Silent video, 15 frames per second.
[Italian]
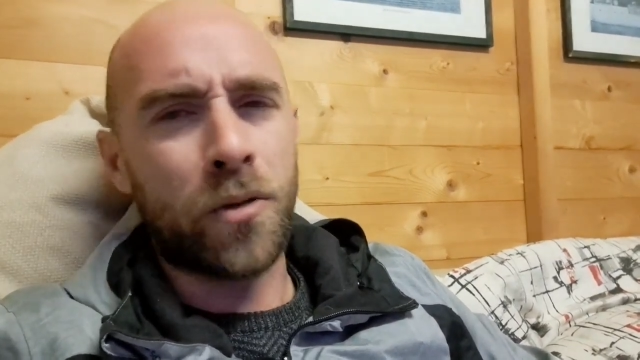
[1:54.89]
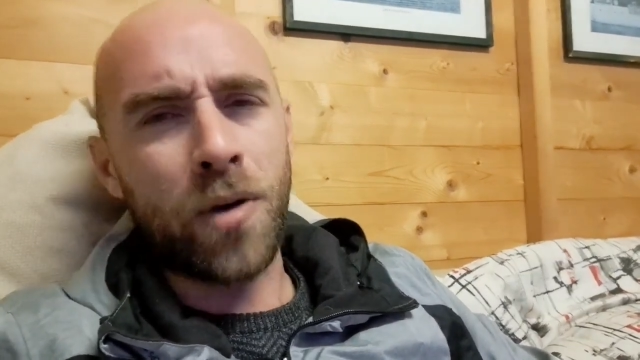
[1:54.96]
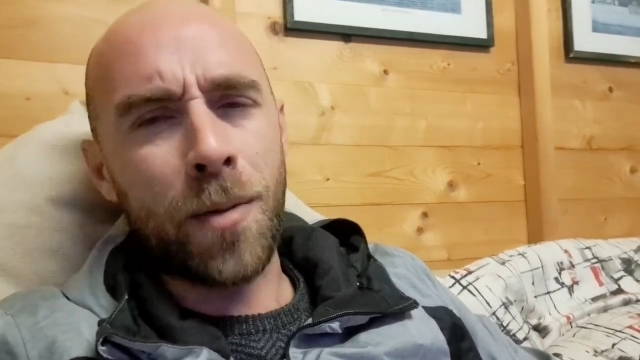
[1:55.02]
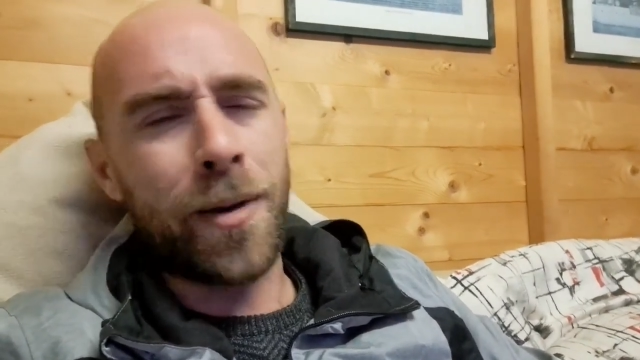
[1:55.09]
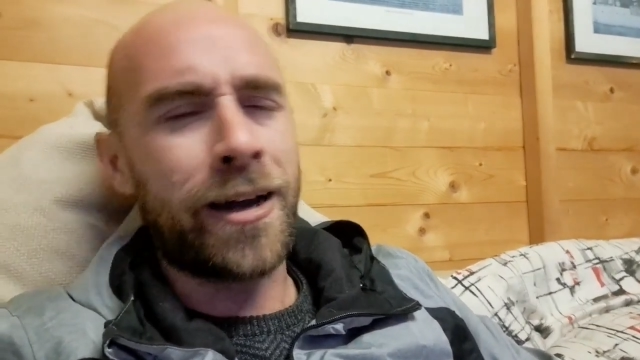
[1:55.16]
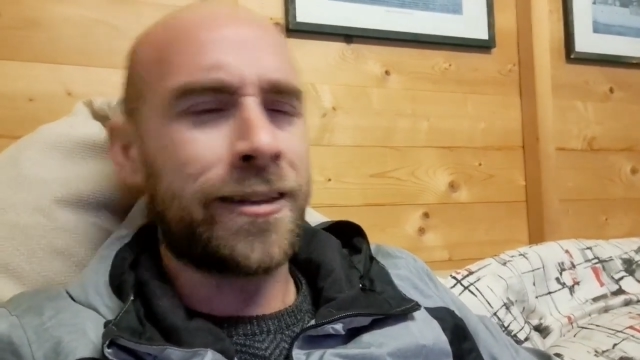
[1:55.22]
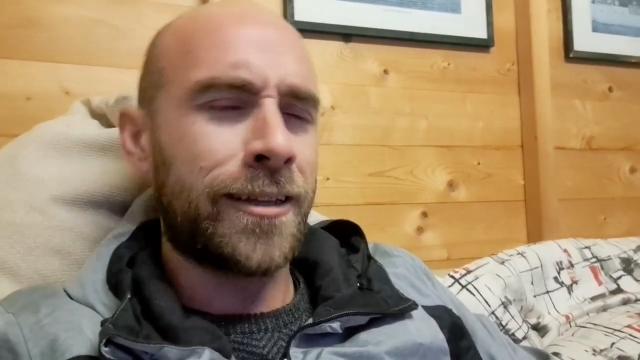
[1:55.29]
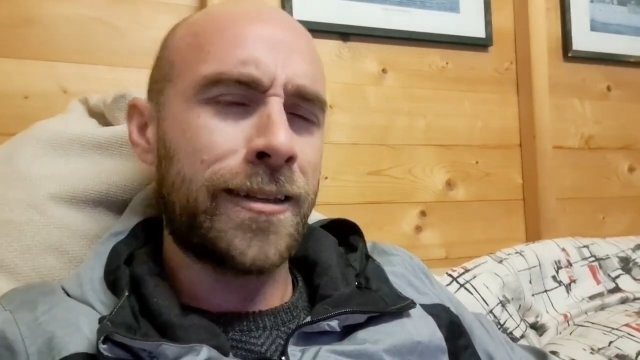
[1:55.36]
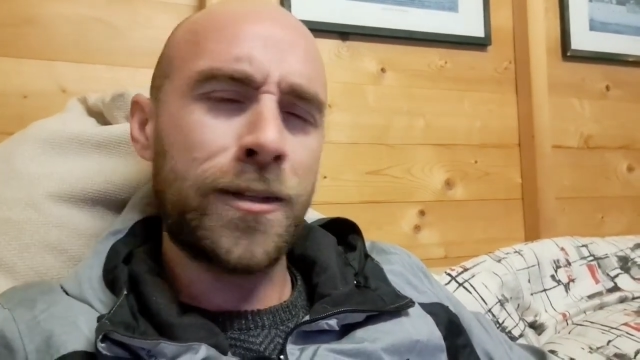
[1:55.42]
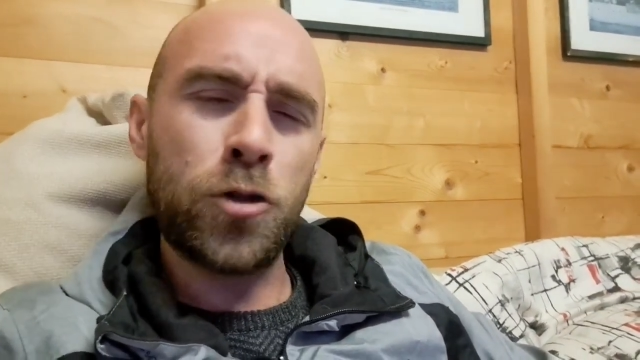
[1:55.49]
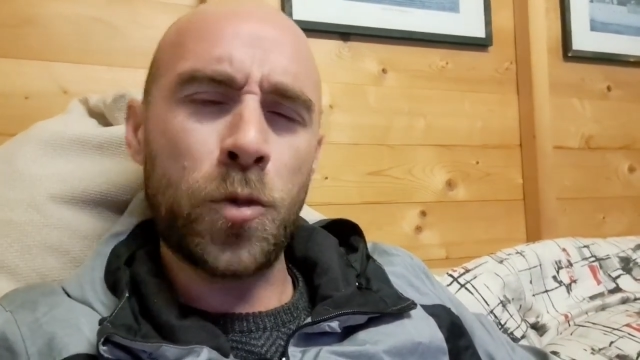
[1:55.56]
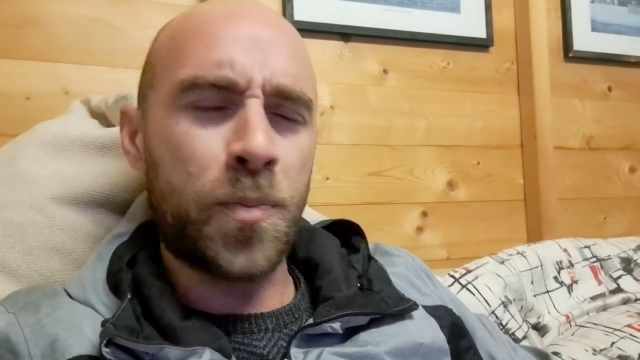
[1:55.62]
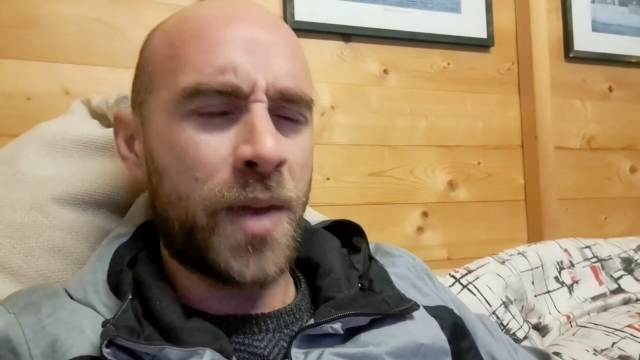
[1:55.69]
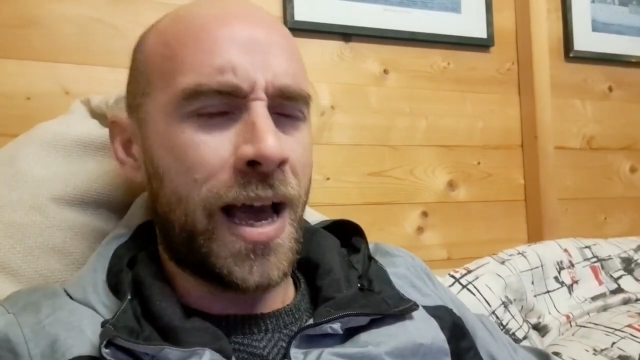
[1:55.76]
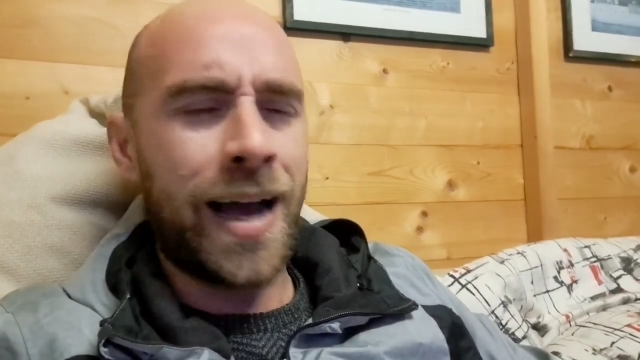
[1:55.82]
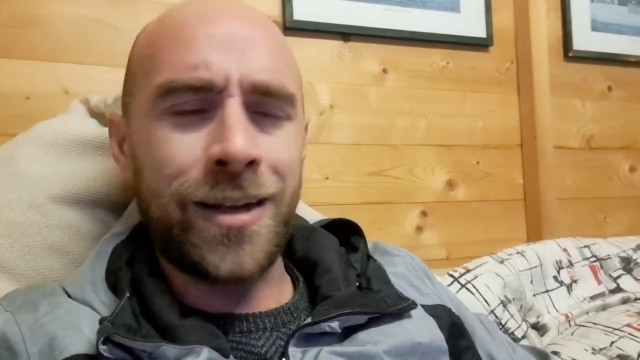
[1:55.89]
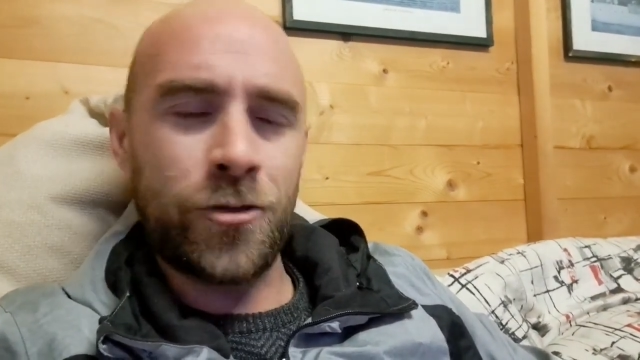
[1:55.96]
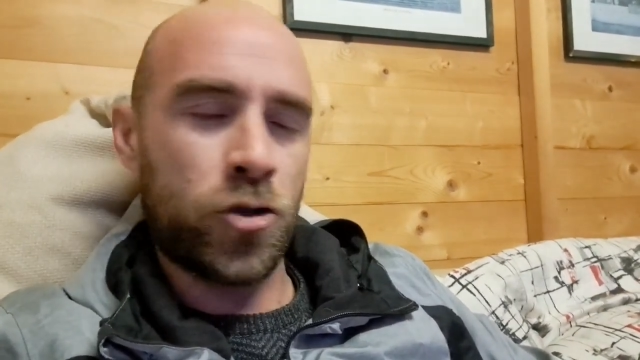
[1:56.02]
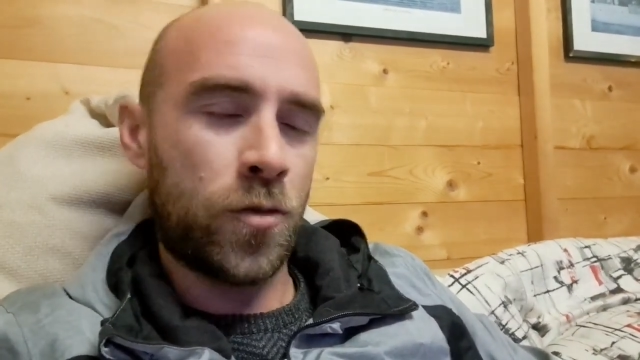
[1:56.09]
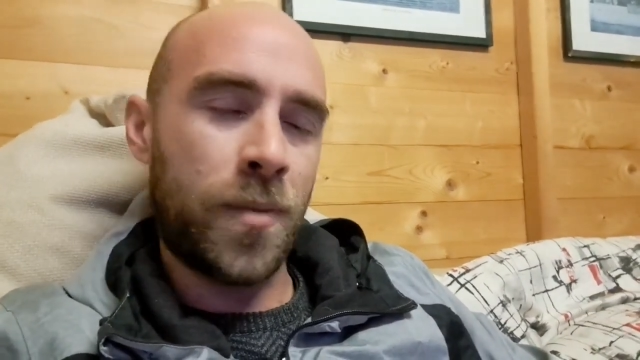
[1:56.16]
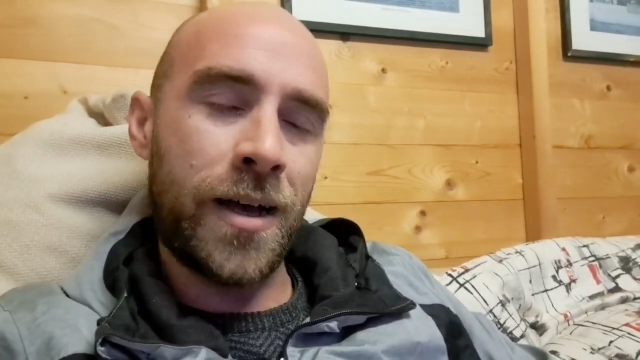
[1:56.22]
una parte del doppiaggio,